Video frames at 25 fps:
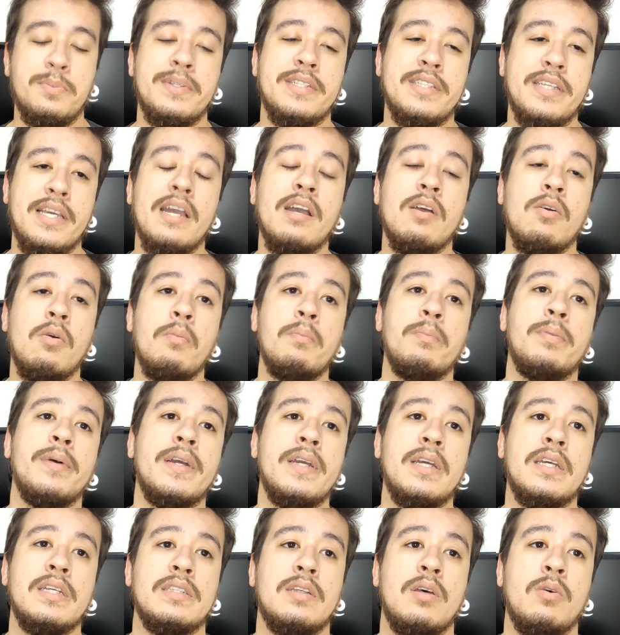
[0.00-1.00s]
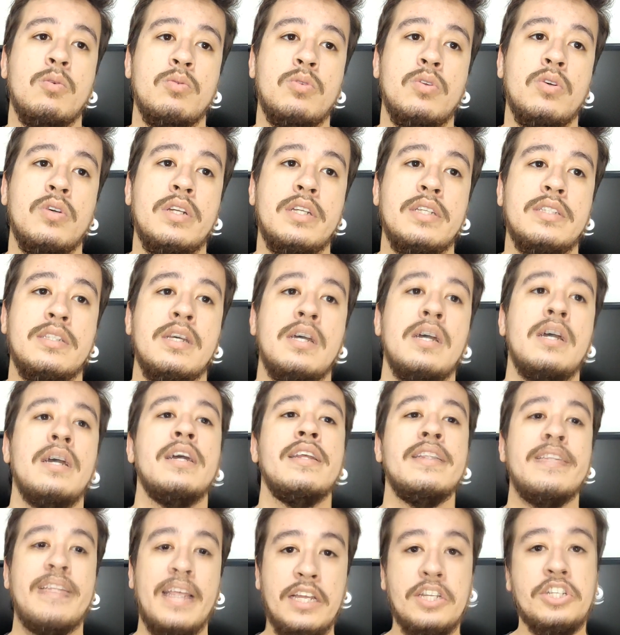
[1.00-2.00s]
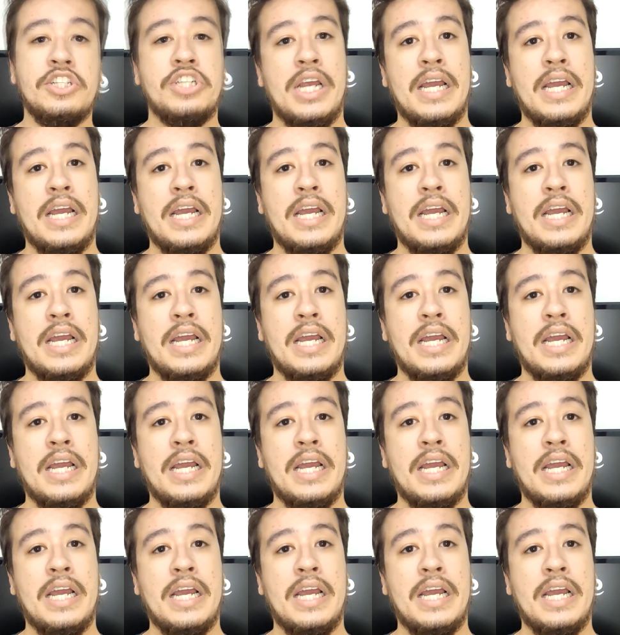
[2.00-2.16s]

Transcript: mas quem acompanha as autoras tem